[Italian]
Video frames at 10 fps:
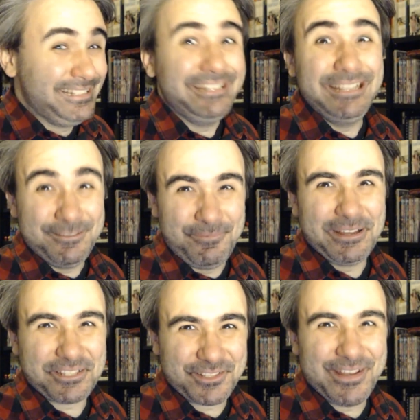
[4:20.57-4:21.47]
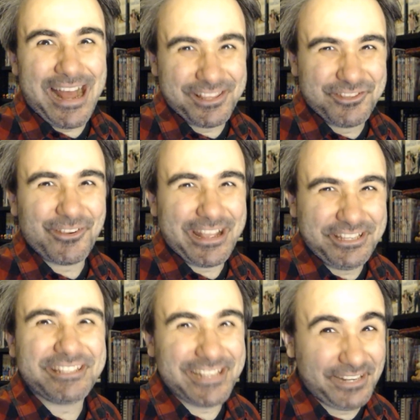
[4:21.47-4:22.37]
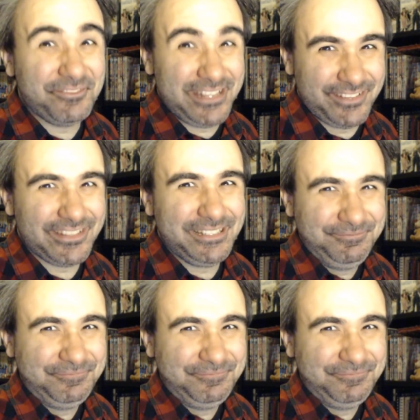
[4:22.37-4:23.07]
Il personaggio che ci serviva.